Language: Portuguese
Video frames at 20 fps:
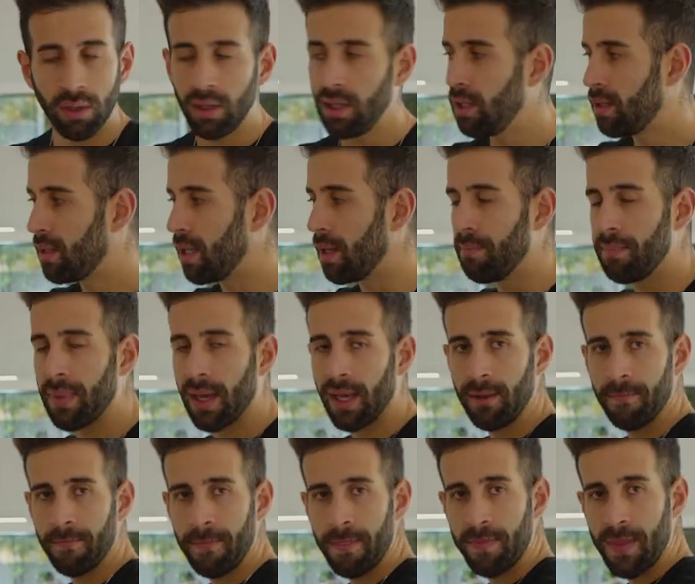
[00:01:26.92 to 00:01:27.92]
e
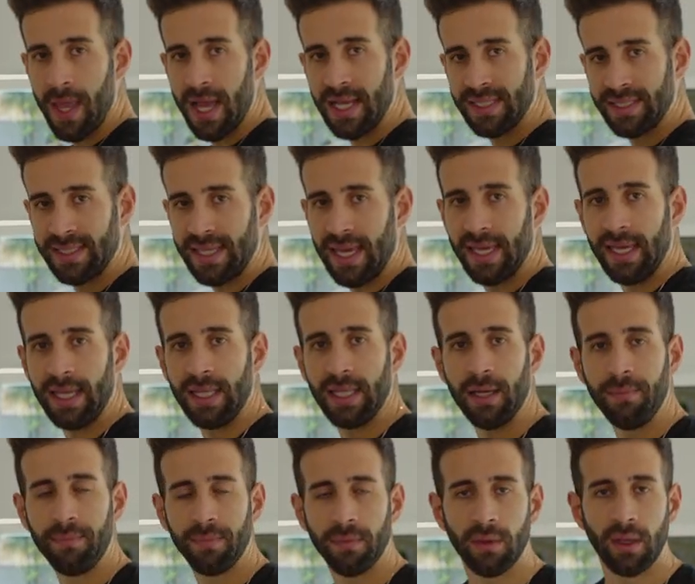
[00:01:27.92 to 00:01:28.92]
também a
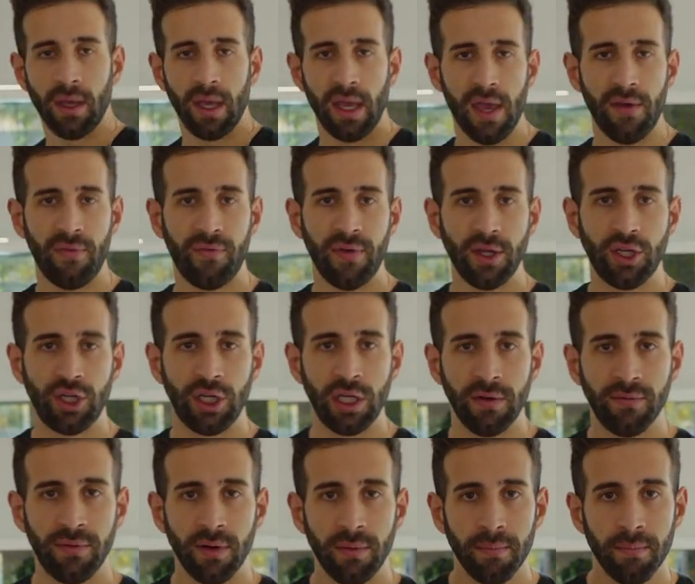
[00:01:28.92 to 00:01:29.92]
saída
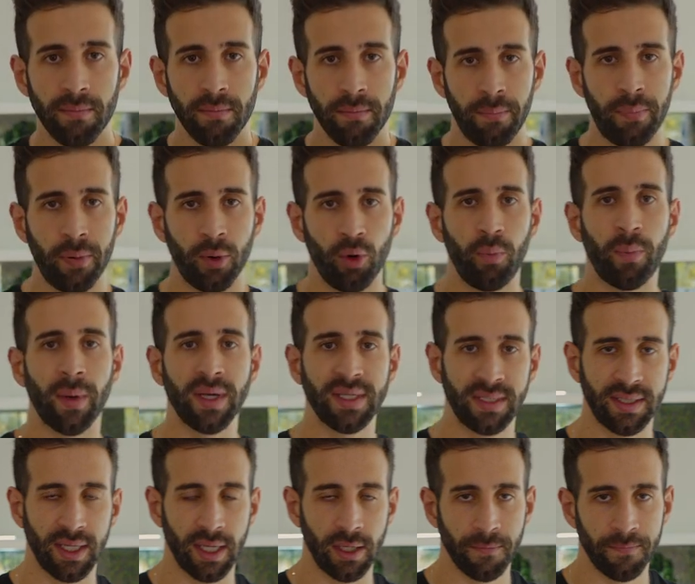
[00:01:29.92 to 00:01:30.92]
efetiva para o
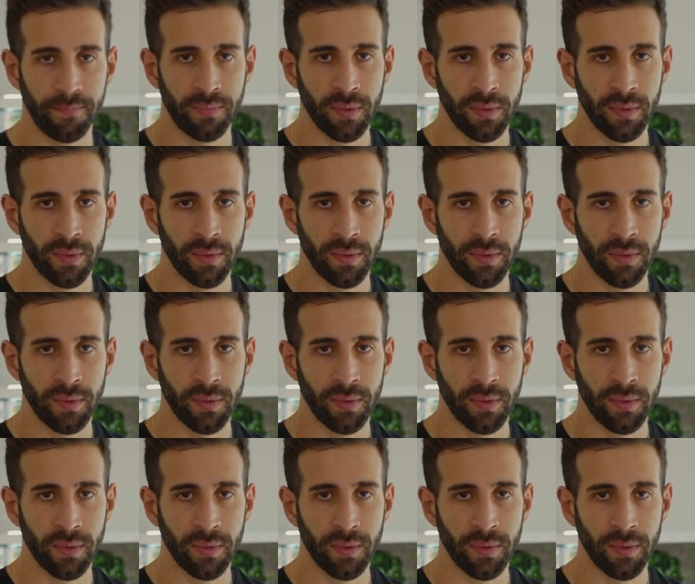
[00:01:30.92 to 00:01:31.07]
passeio.